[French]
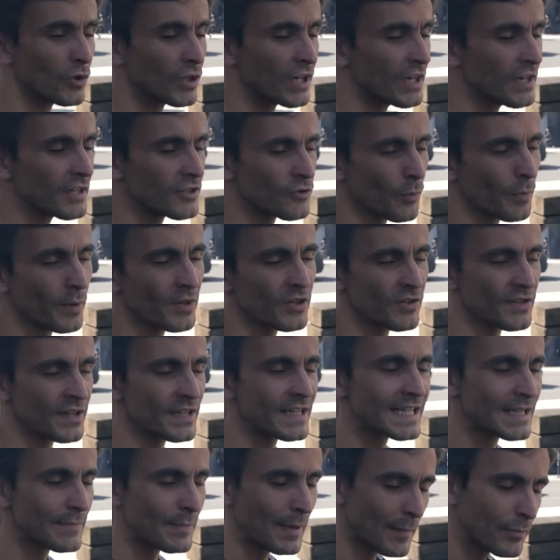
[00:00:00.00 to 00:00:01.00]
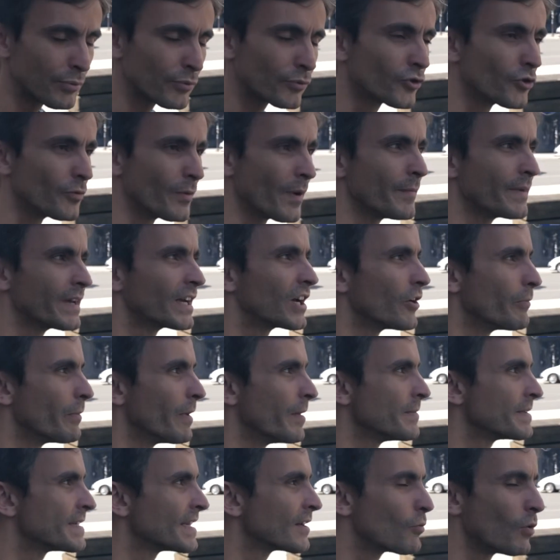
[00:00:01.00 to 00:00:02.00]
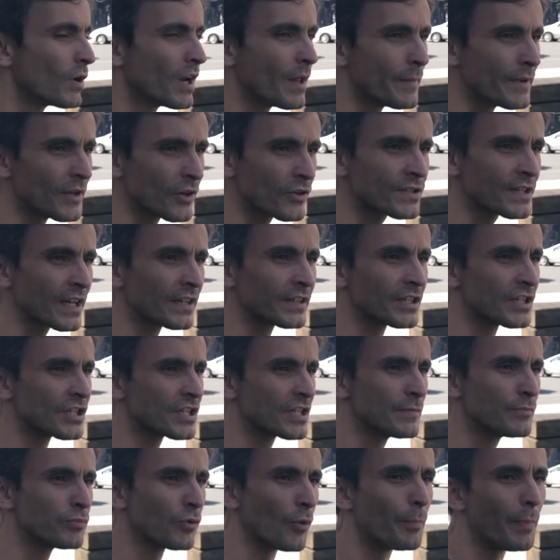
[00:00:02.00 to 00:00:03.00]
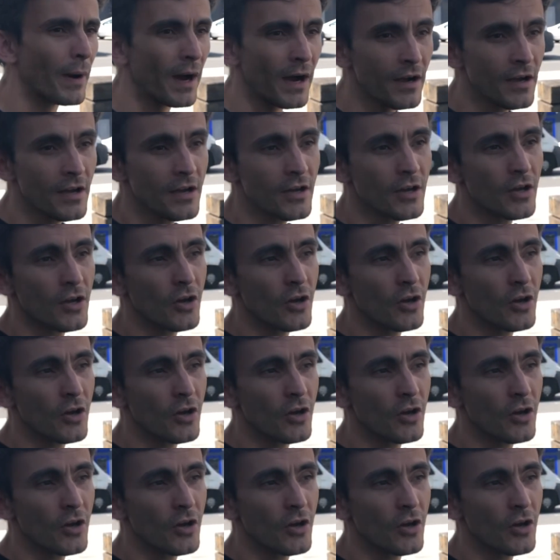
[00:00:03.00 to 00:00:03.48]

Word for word: l'élection présidentielle, c'est pas pour demain, mais quand même, c'est quoi la meilleure stratégie pour pas